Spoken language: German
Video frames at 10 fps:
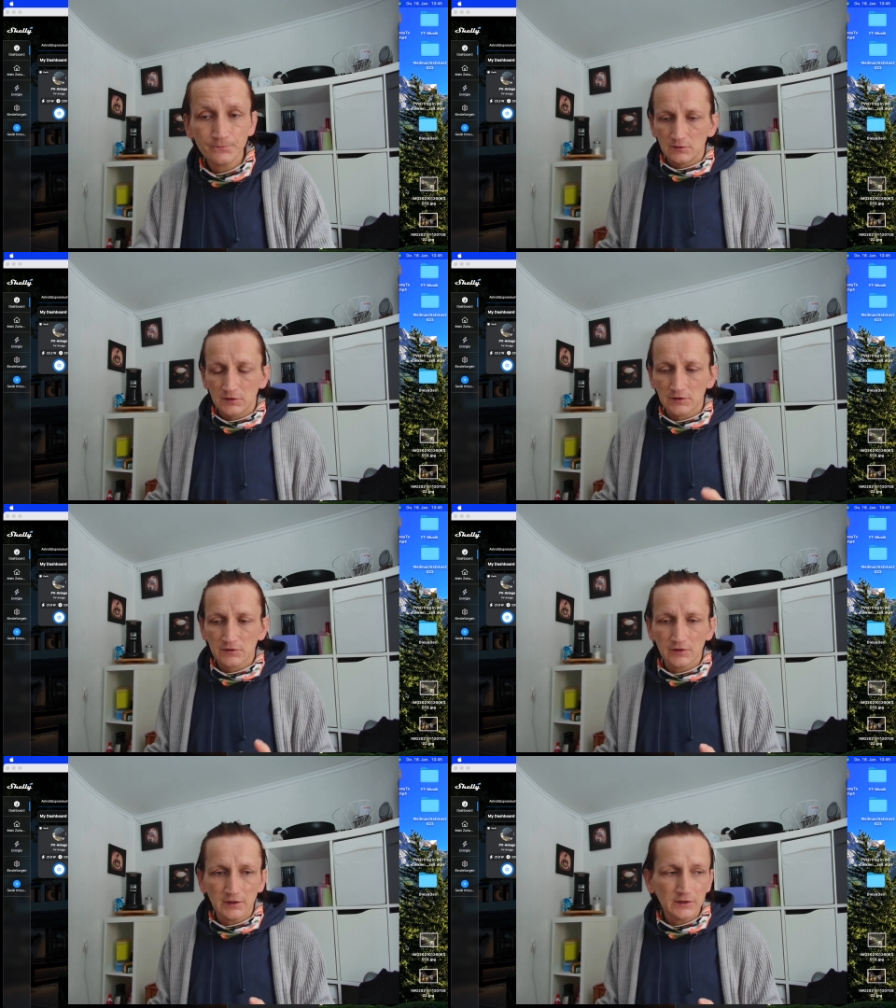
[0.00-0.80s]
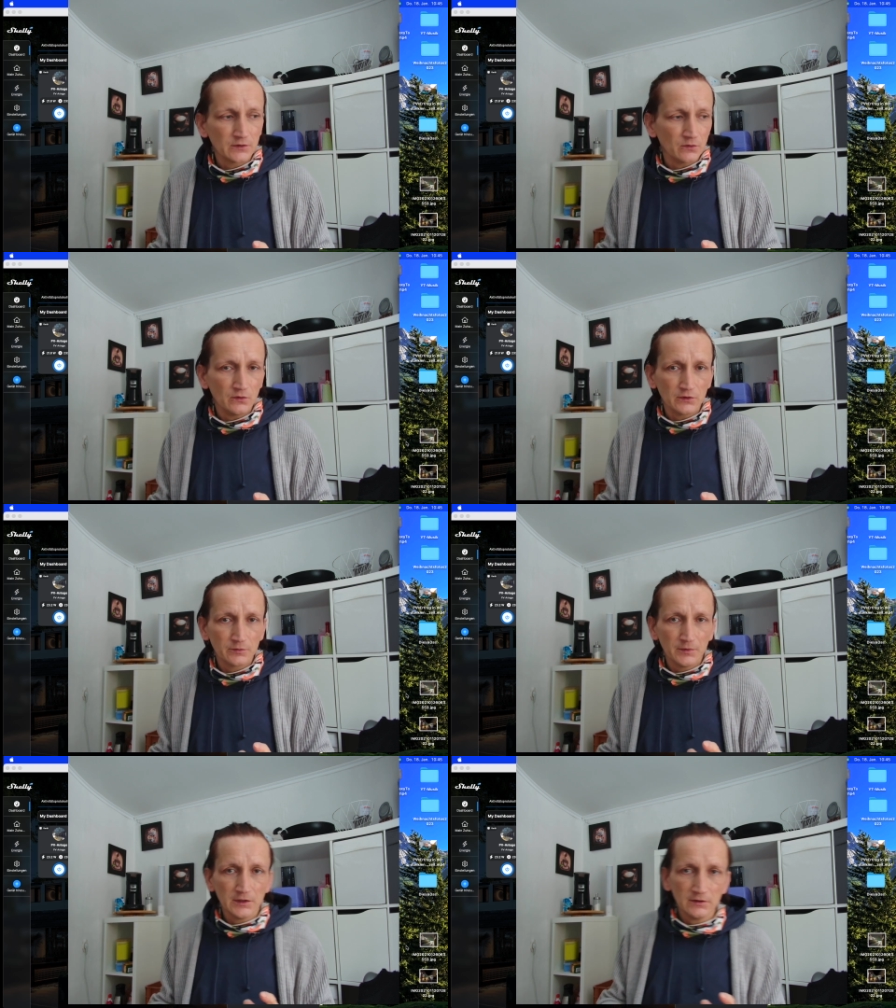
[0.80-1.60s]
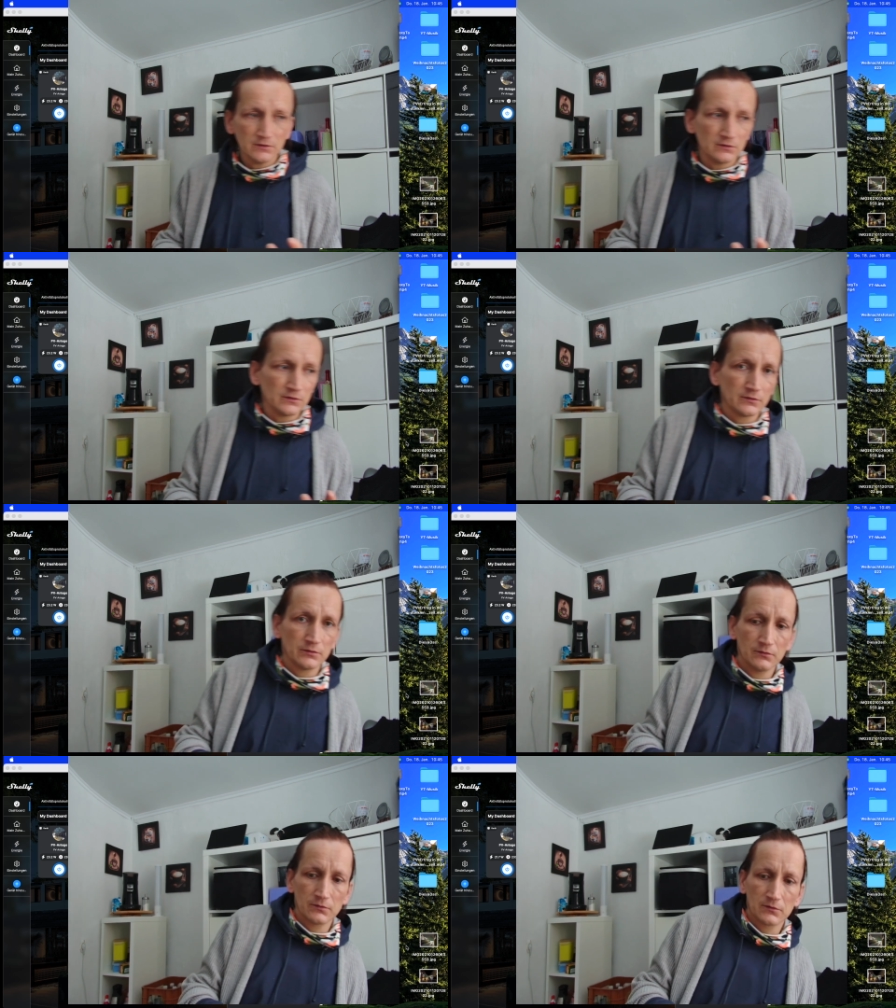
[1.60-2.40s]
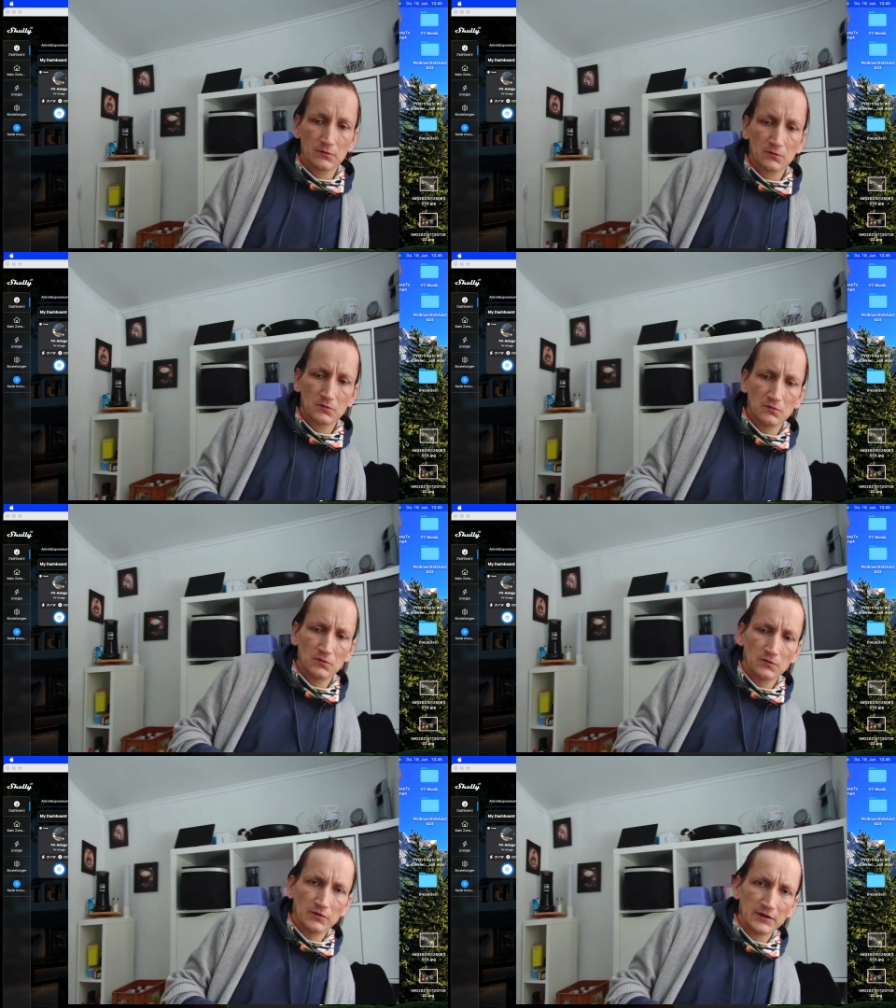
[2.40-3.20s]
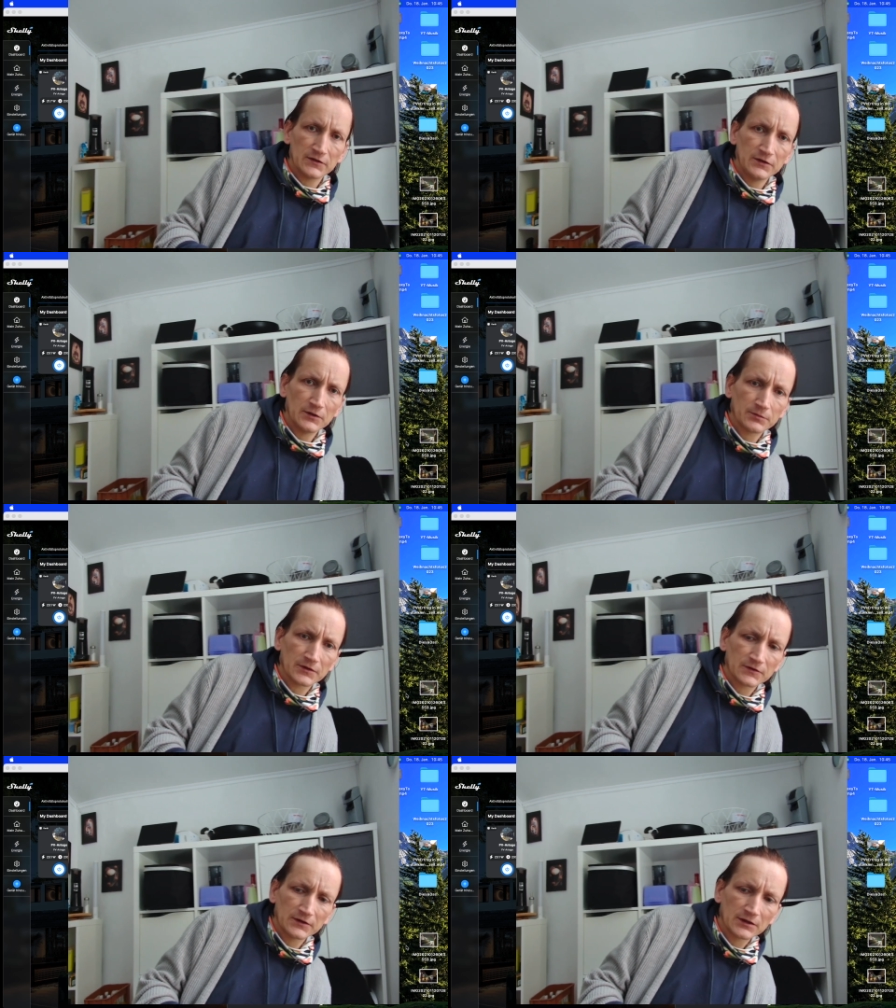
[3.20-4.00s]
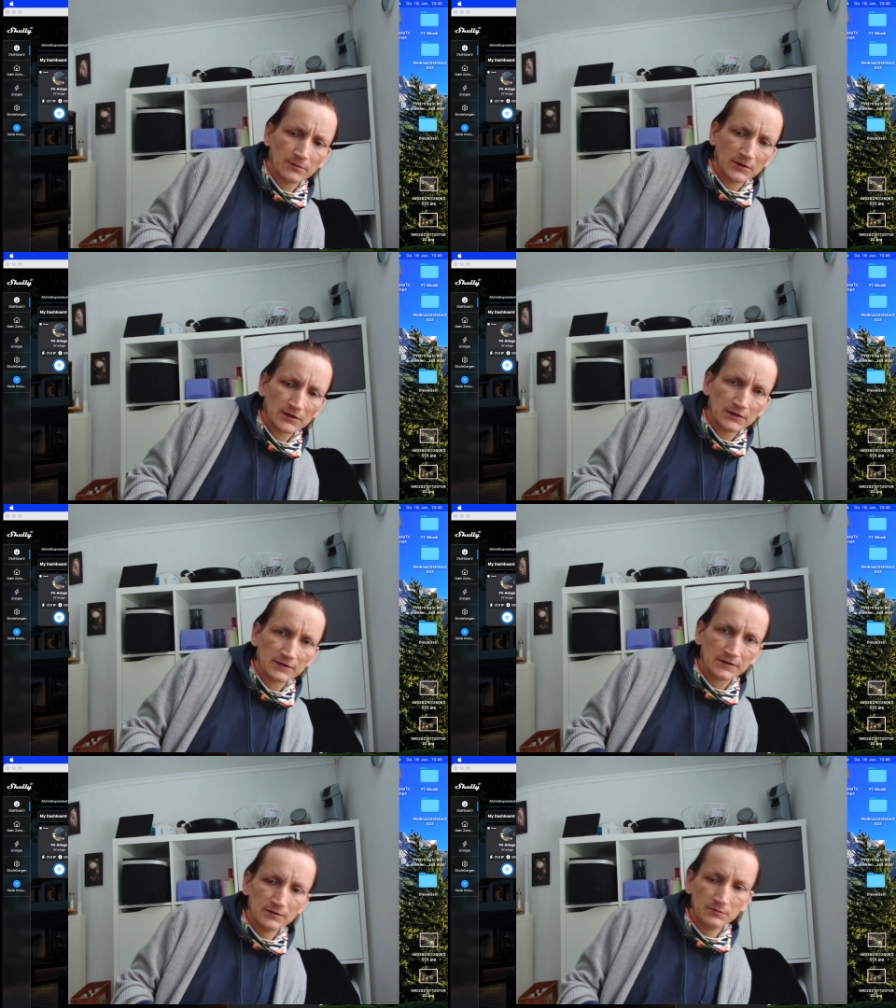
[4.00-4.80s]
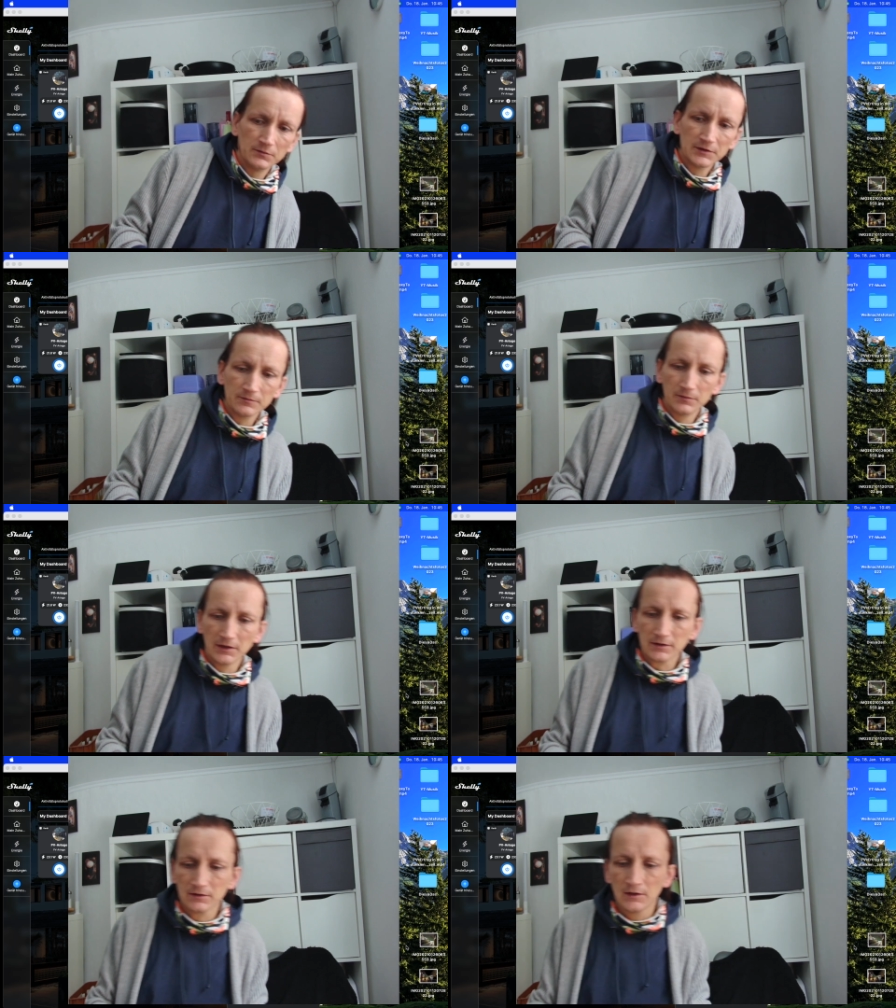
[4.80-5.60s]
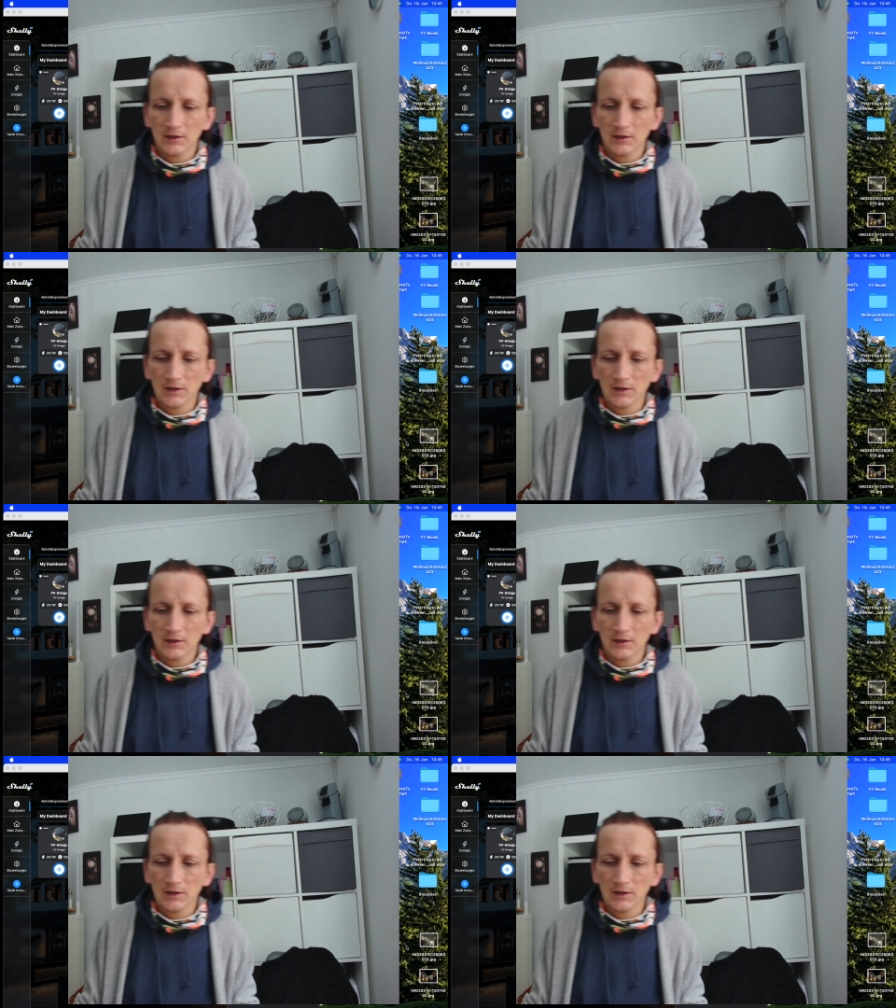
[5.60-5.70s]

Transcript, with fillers: Das zeige ich euch mal. Ich Weiß nicht, ob das die Kamera jetzt hier mitmacht.